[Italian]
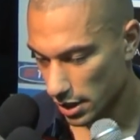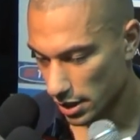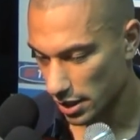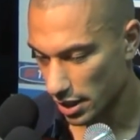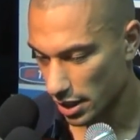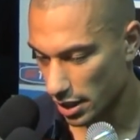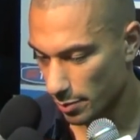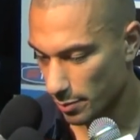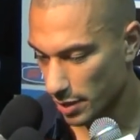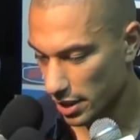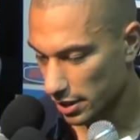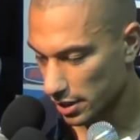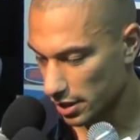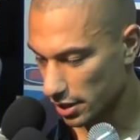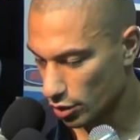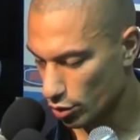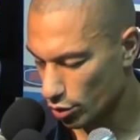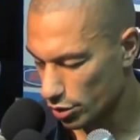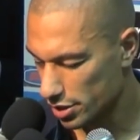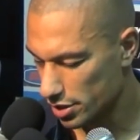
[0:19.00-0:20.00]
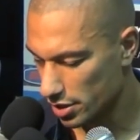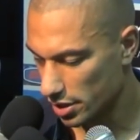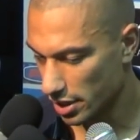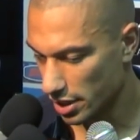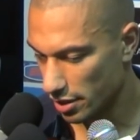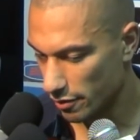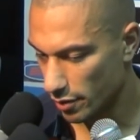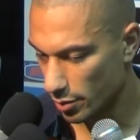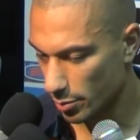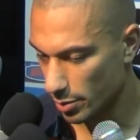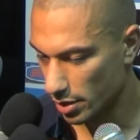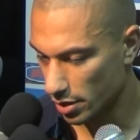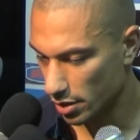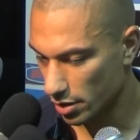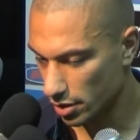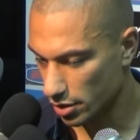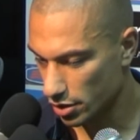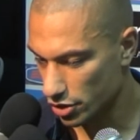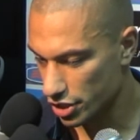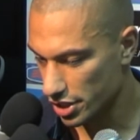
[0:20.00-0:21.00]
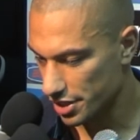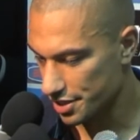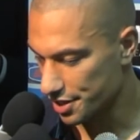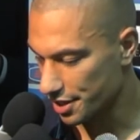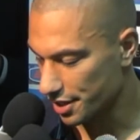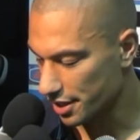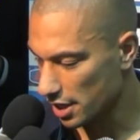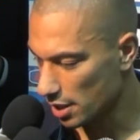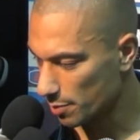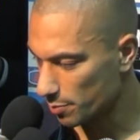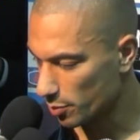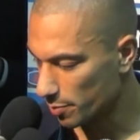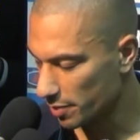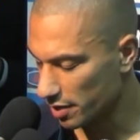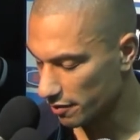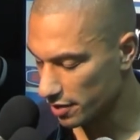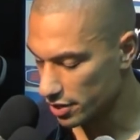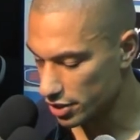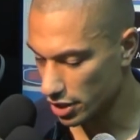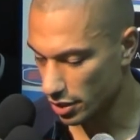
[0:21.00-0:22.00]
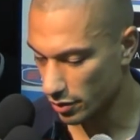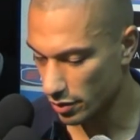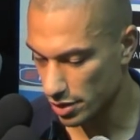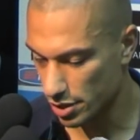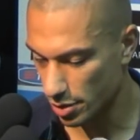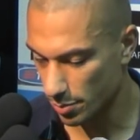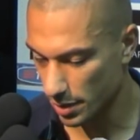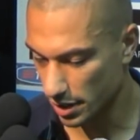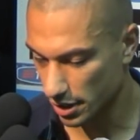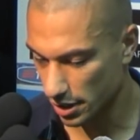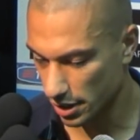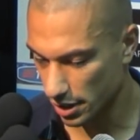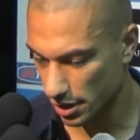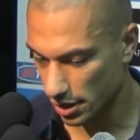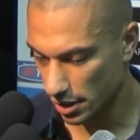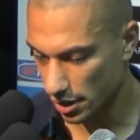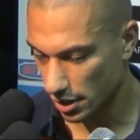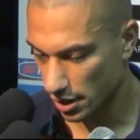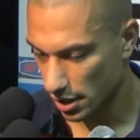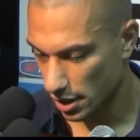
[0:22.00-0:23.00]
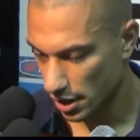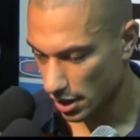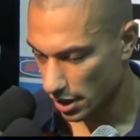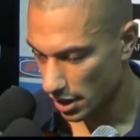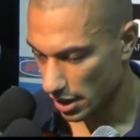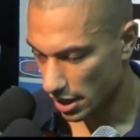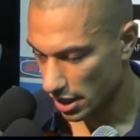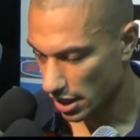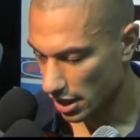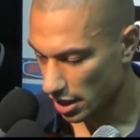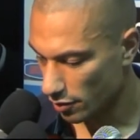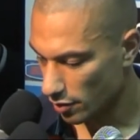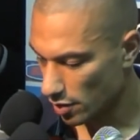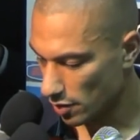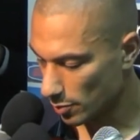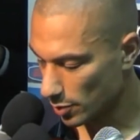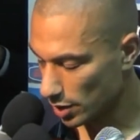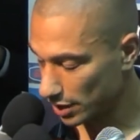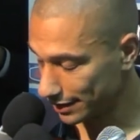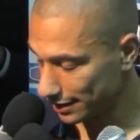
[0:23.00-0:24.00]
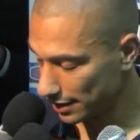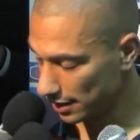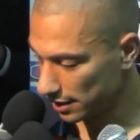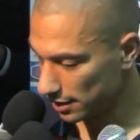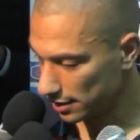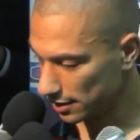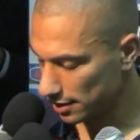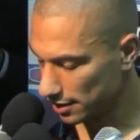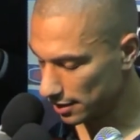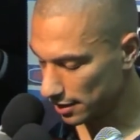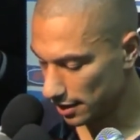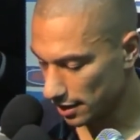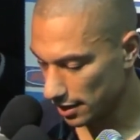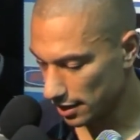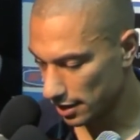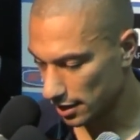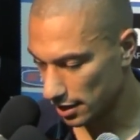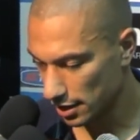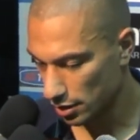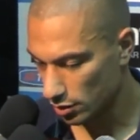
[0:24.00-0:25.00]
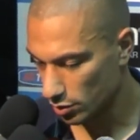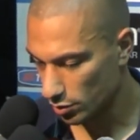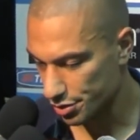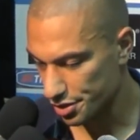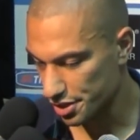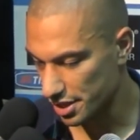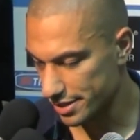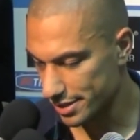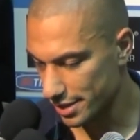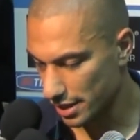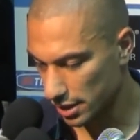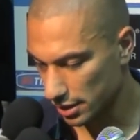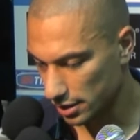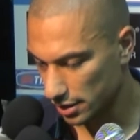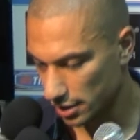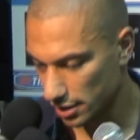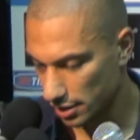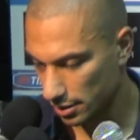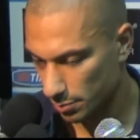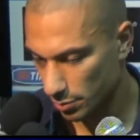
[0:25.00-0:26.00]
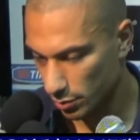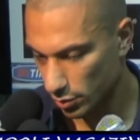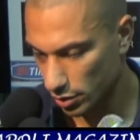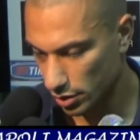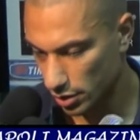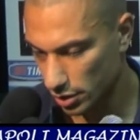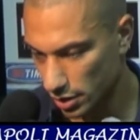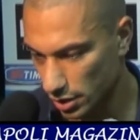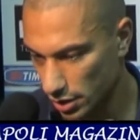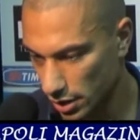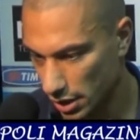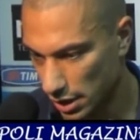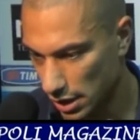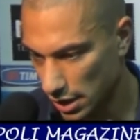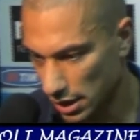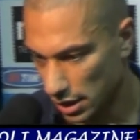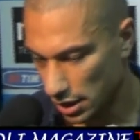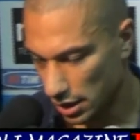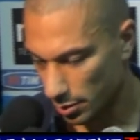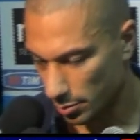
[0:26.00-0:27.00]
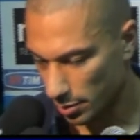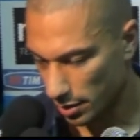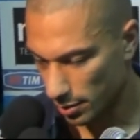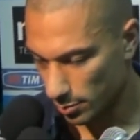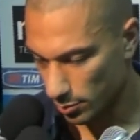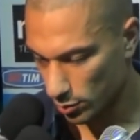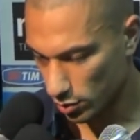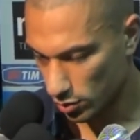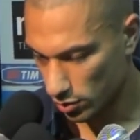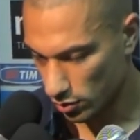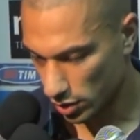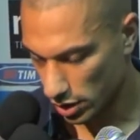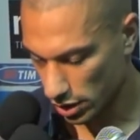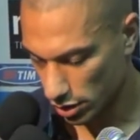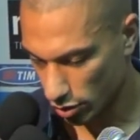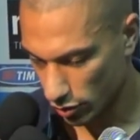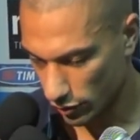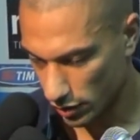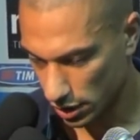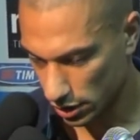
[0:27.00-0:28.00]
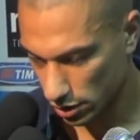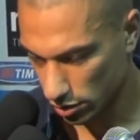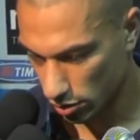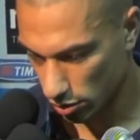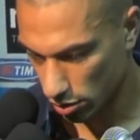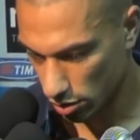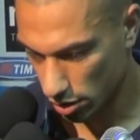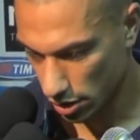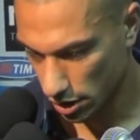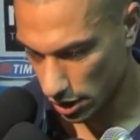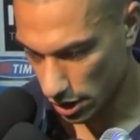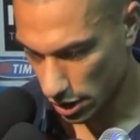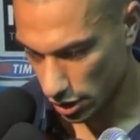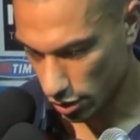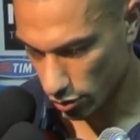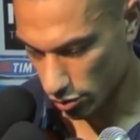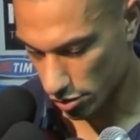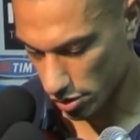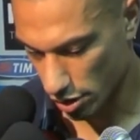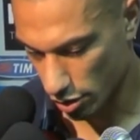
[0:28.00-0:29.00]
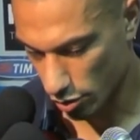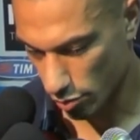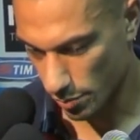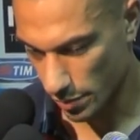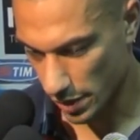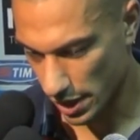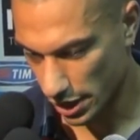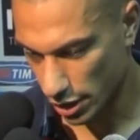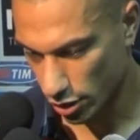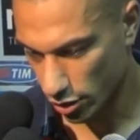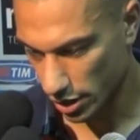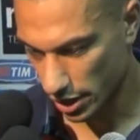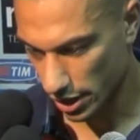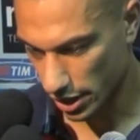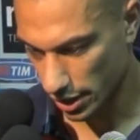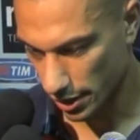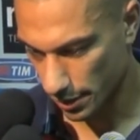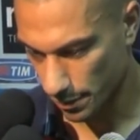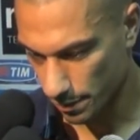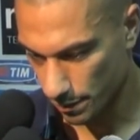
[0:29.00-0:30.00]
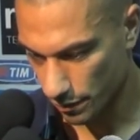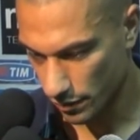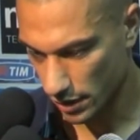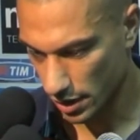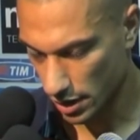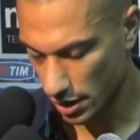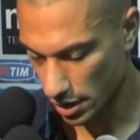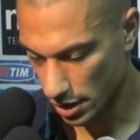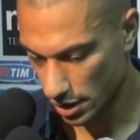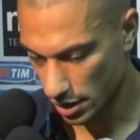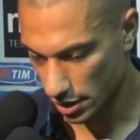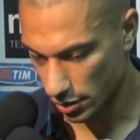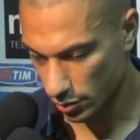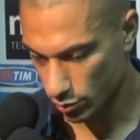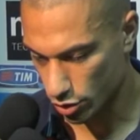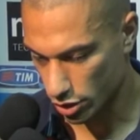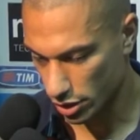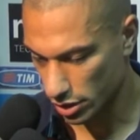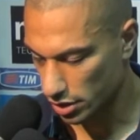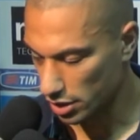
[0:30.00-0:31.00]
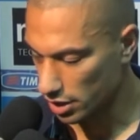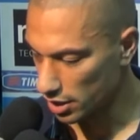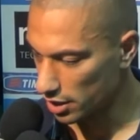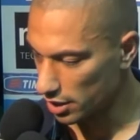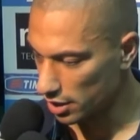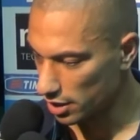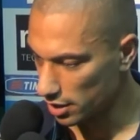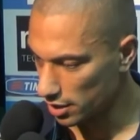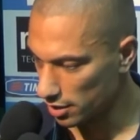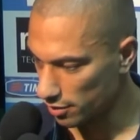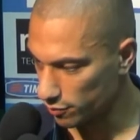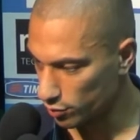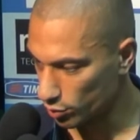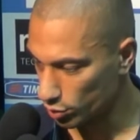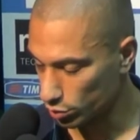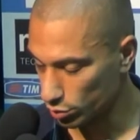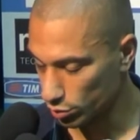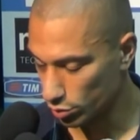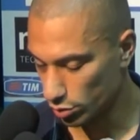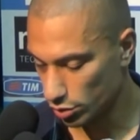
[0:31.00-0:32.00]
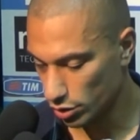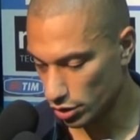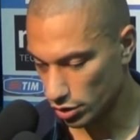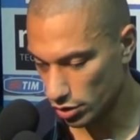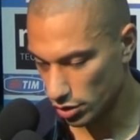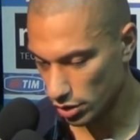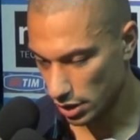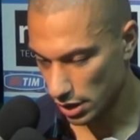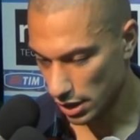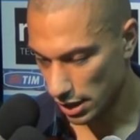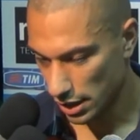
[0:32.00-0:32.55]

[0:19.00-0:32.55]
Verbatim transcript: chiaramente noi eravamo eh, scesi in campo per vincere queste partite, eravamo attenti e così è stata. E poi abbiamo ritrovato il nostro compagno che è uscito dalla Fortunio,